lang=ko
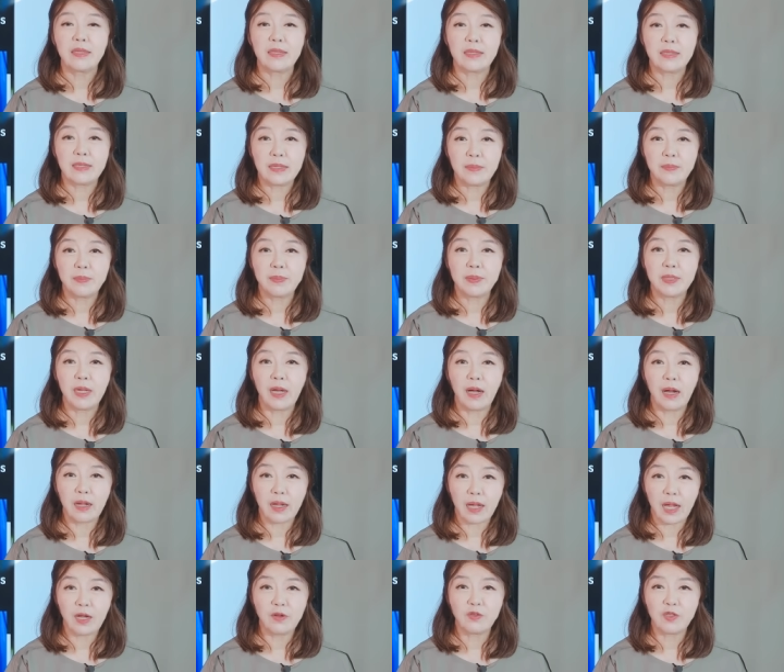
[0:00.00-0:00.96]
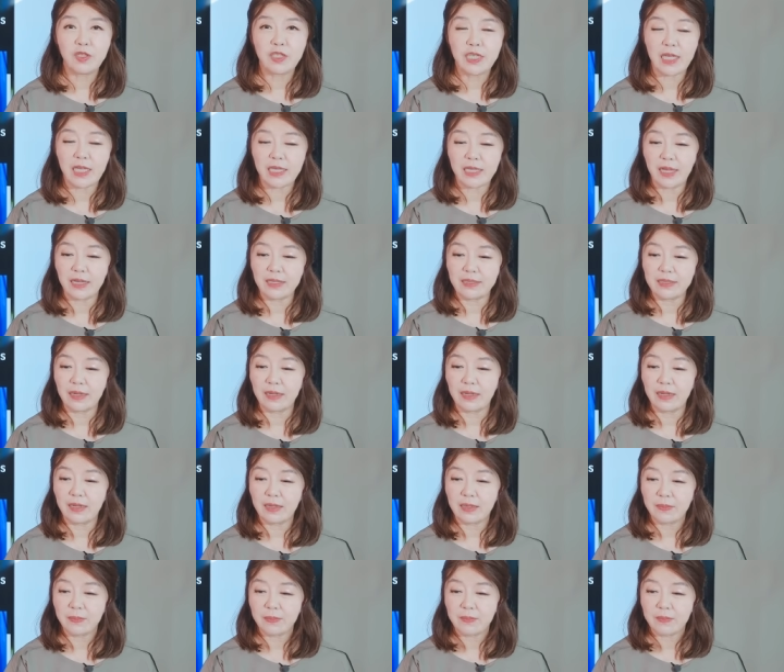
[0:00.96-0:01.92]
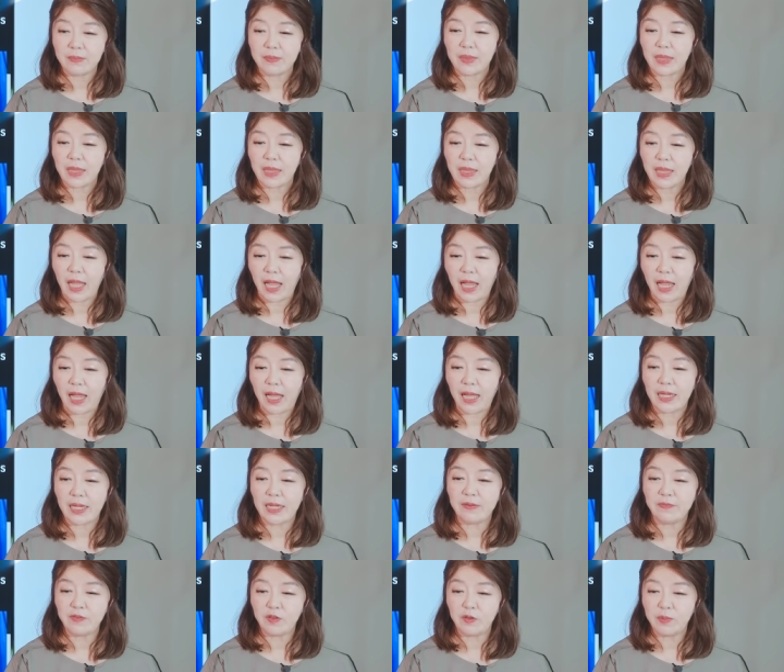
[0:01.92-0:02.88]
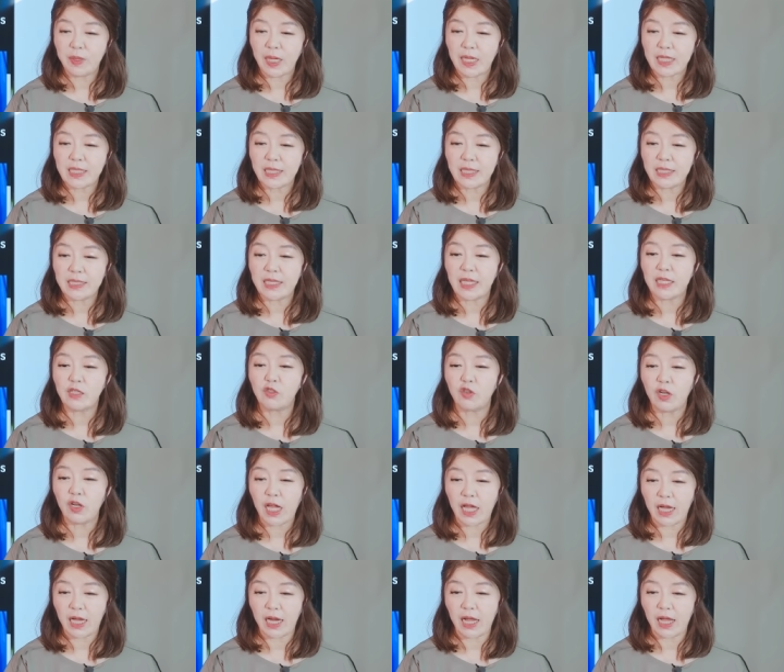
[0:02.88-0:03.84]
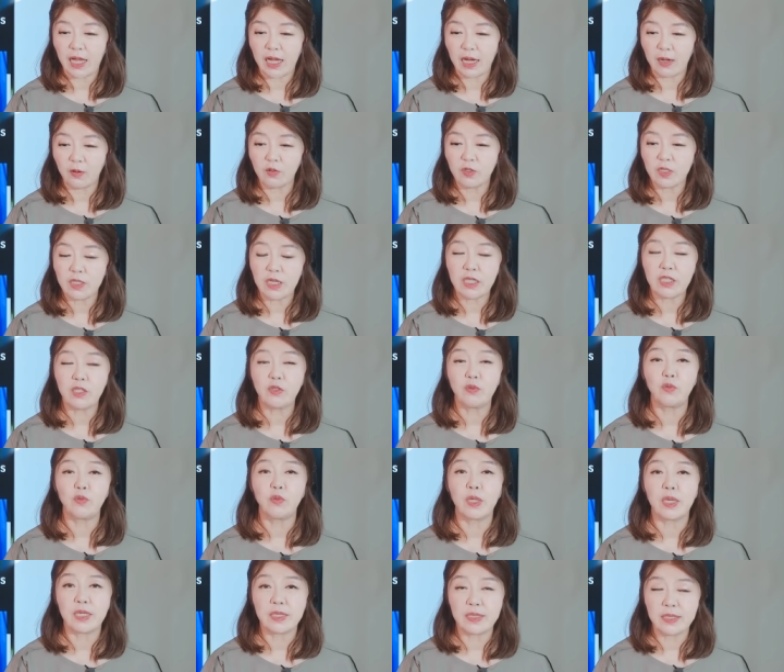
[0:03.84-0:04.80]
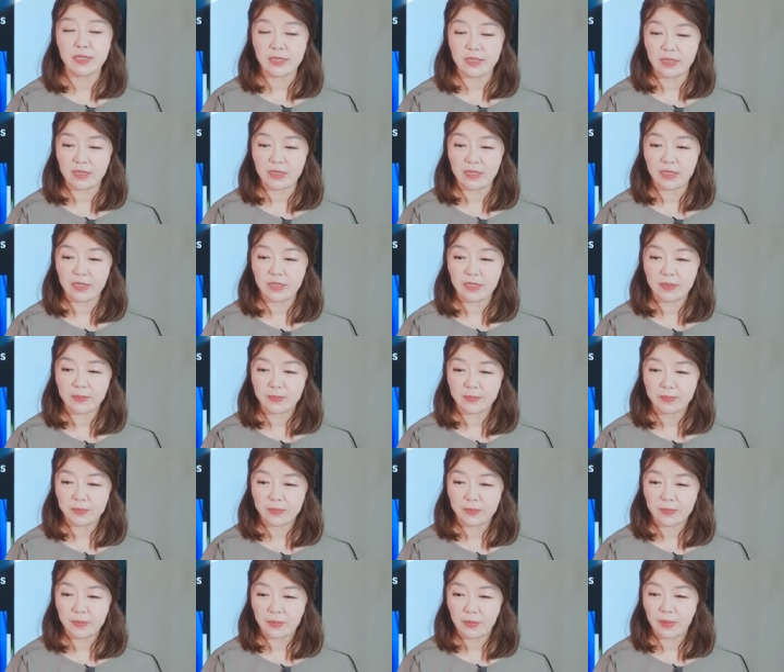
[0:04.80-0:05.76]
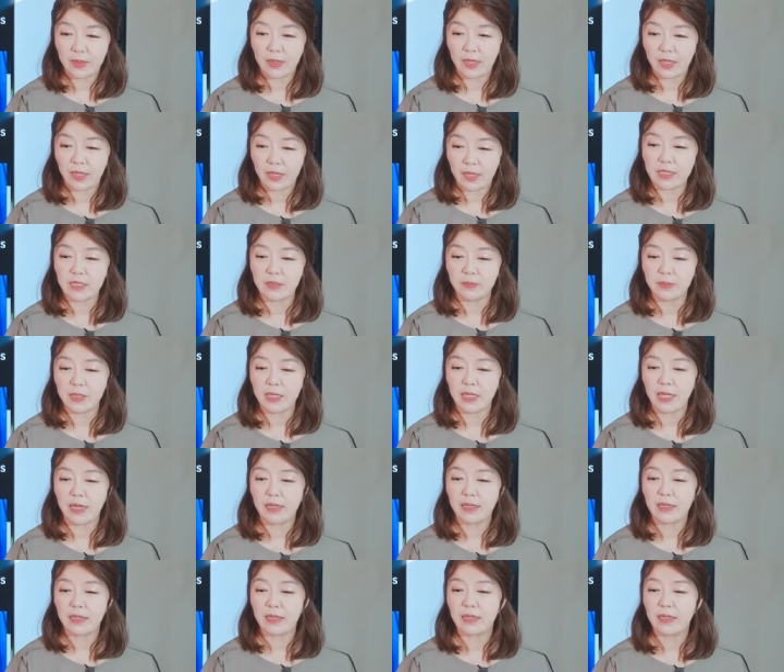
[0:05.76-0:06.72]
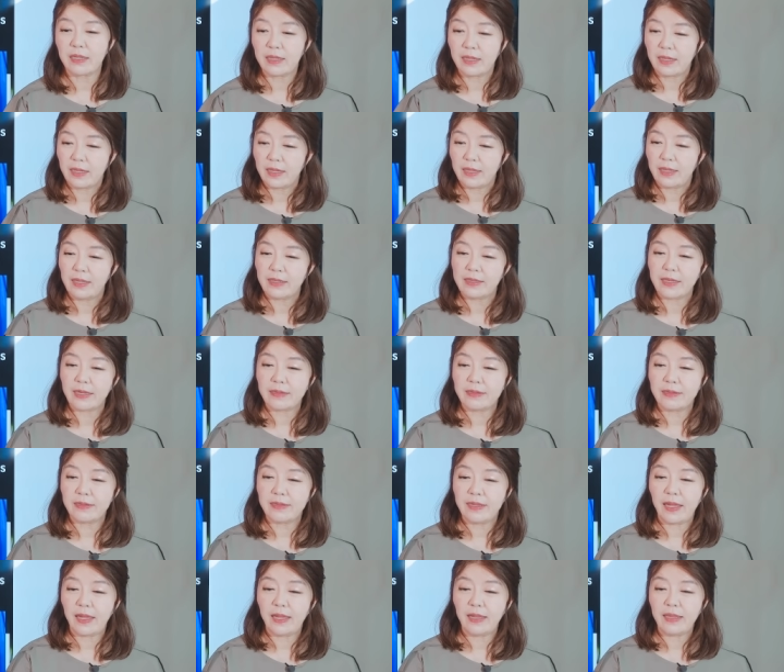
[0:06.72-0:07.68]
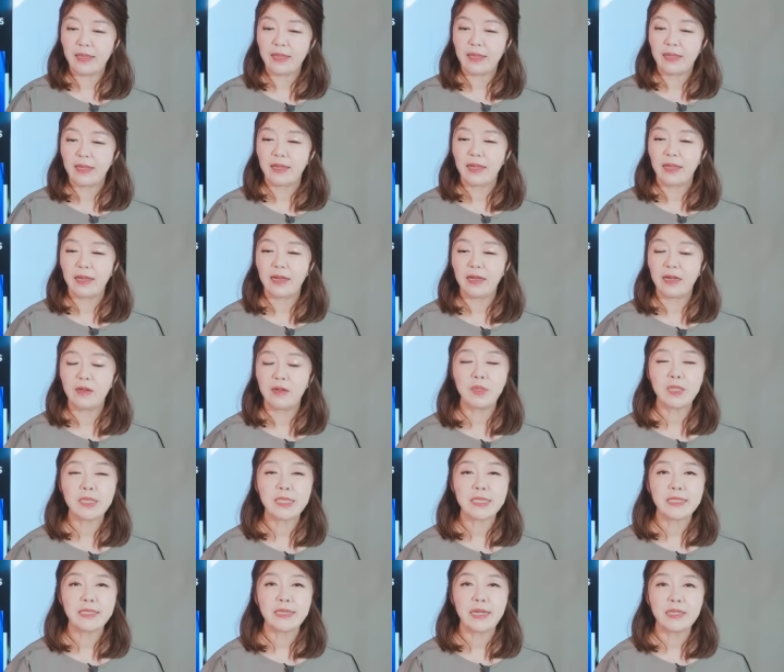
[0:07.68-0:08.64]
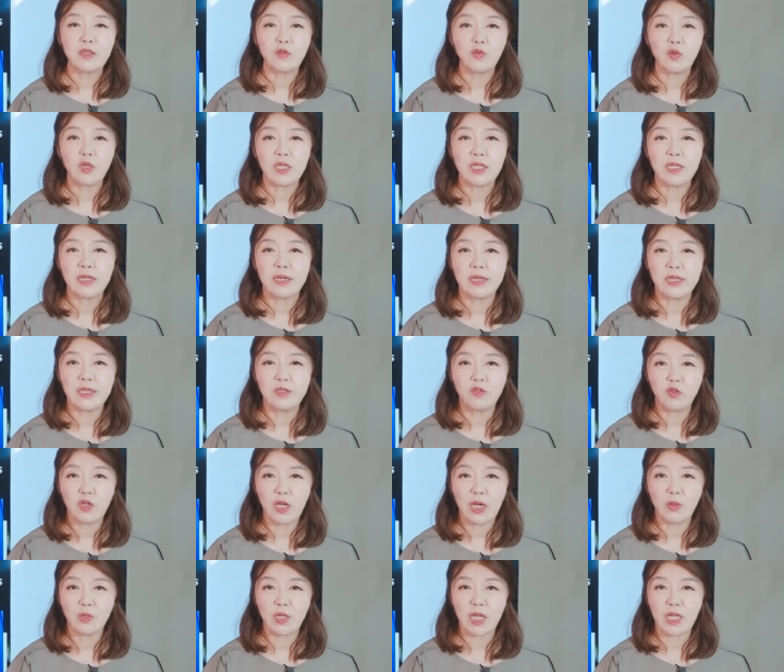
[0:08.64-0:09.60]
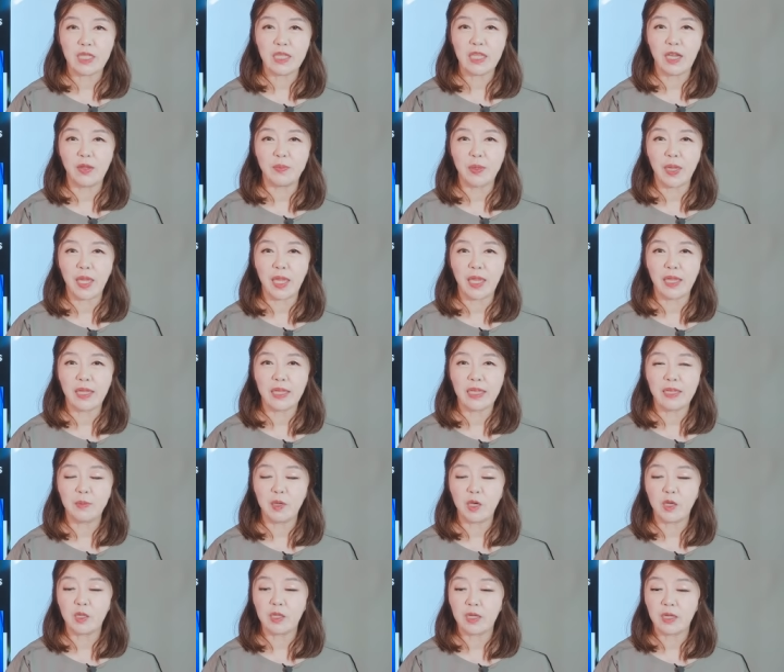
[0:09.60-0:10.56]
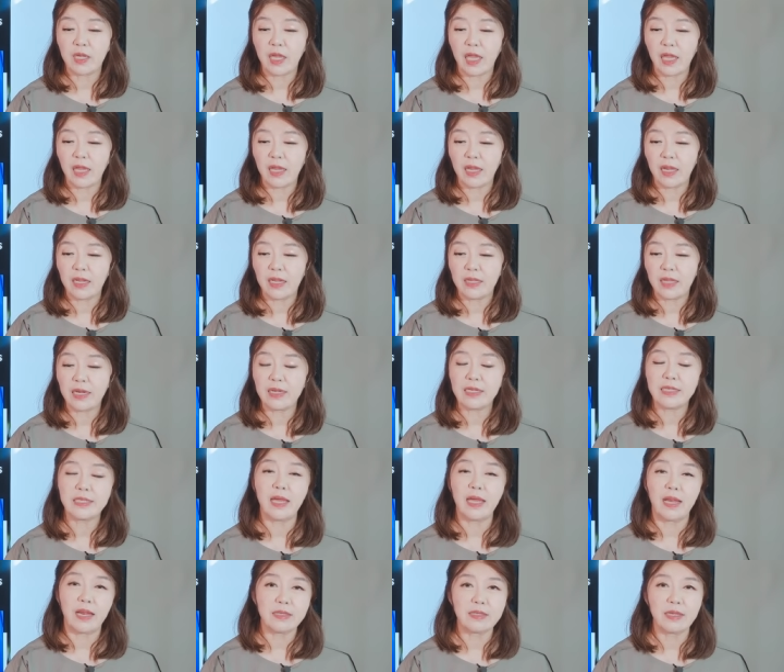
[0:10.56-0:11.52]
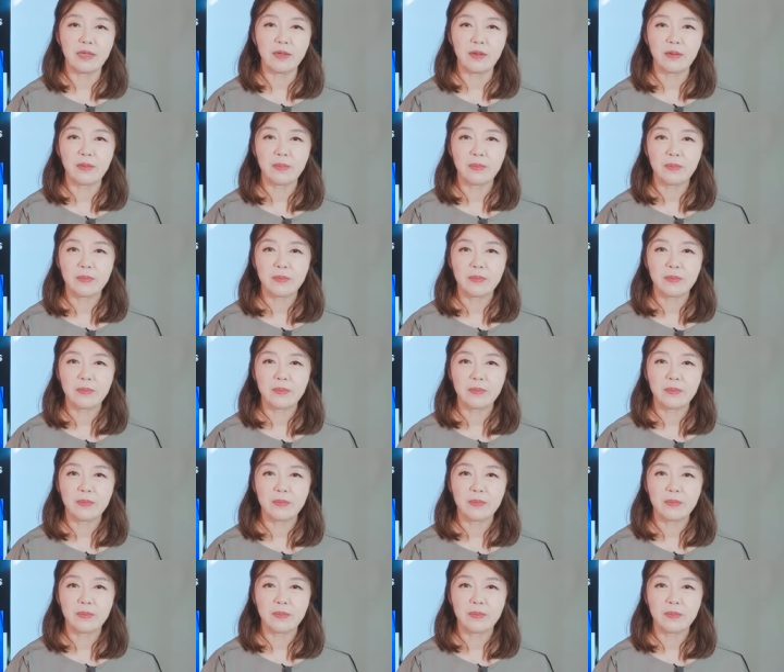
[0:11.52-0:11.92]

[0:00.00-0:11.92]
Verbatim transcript: 트럼프 어카운트에 대해서 다 인포메이션을 제출하라 라고 서치 워런트를 냈습니다. 자 그런데 일론 머스크가 트위터를 인수하고 난 다음에 이 명령에 따르지 않았어요.